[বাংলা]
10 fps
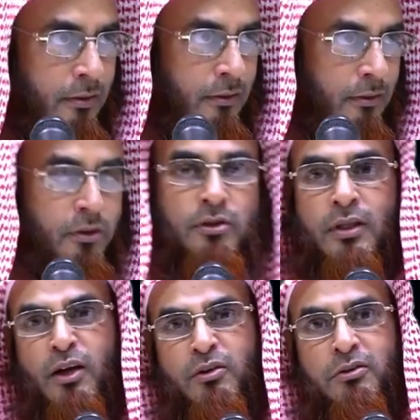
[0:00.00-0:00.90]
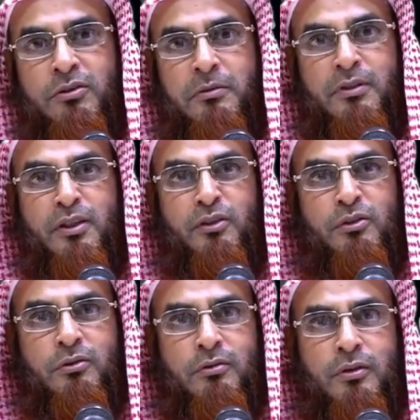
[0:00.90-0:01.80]
ধৈর্য ধারণ করতে হবে কিন্তু
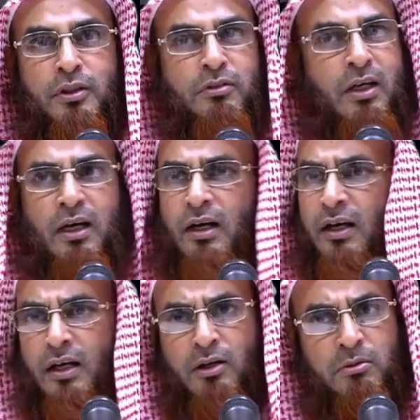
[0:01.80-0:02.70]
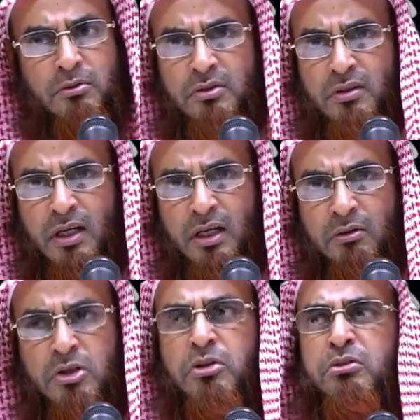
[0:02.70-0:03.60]
কিন্তু হাহাকার অবস্থা
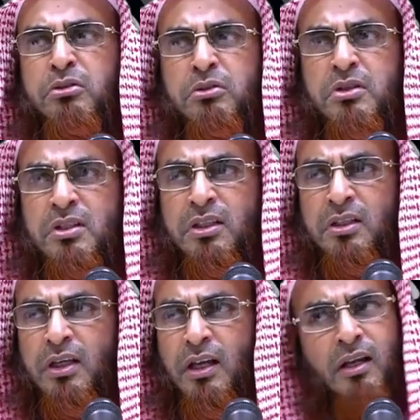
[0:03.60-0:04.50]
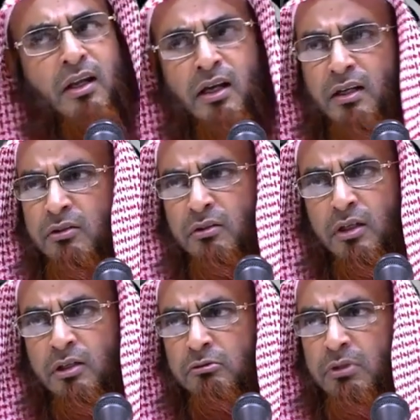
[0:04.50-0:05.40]
অসন্তুষ্টি আল্লাহ
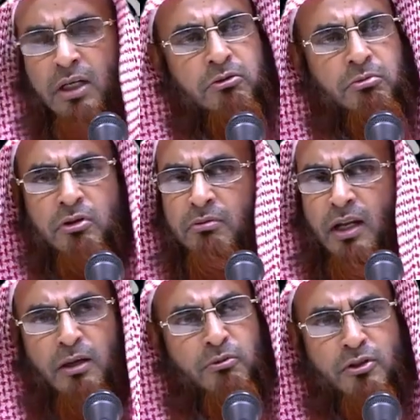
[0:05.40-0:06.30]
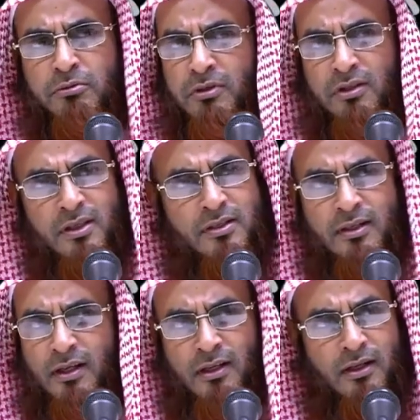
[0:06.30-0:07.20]
এত বড় বালা মুসিবত দিয়েছিল
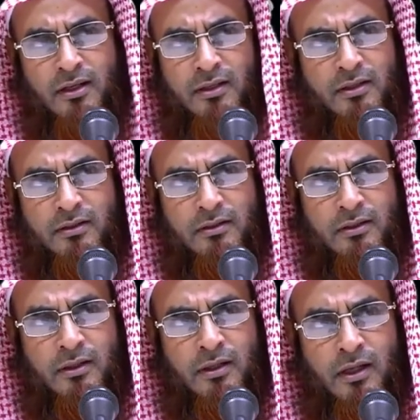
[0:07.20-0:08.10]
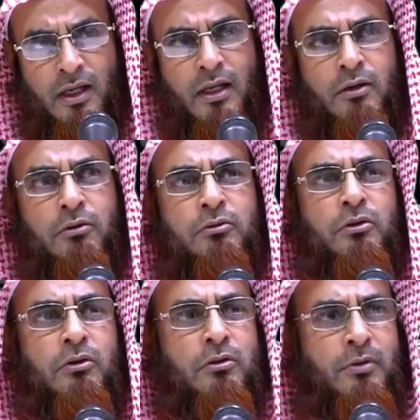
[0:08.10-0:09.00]
আল্লাহ আল্লাহ কত
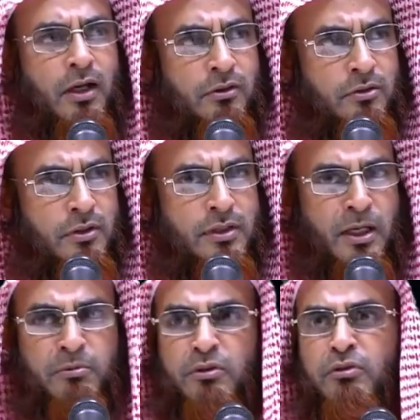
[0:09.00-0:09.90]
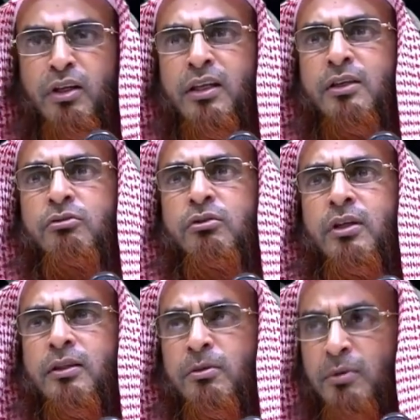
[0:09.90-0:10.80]
লোক ভালো চলছে আমি দুনিয়ার কিছুই
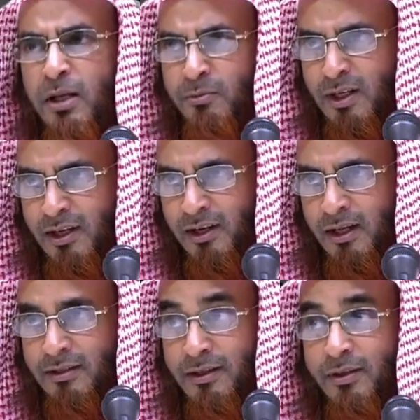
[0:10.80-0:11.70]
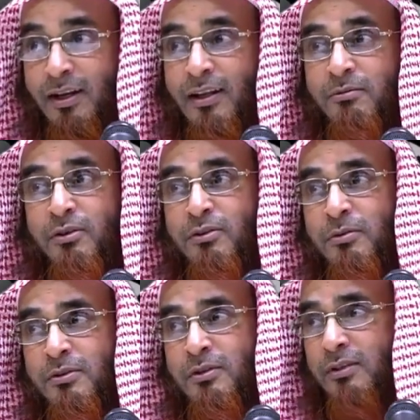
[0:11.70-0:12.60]
দেখতে পেলাম না আল্লাহ জান আল্লাহর বিরুদ্ধে
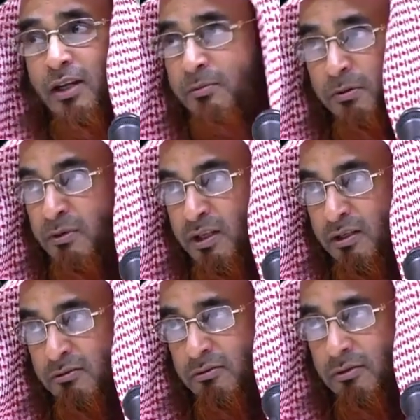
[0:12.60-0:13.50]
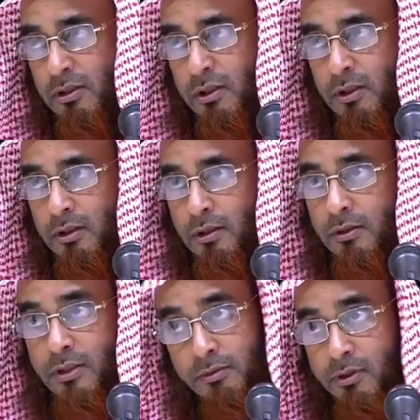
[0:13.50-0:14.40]
অভিযোগ তাহলে পাবেন না কিন্তু
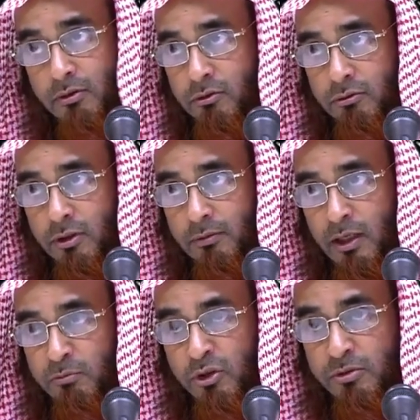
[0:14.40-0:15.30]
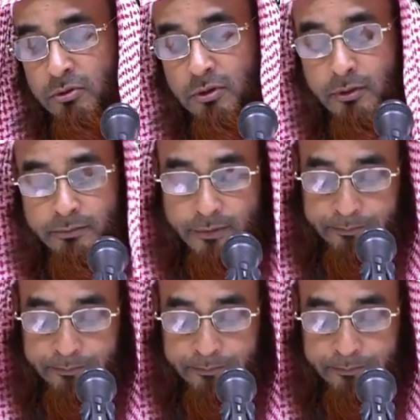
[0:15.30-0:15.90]
সাবার করতে হবে আল্লাহ মুসিবতের ওপর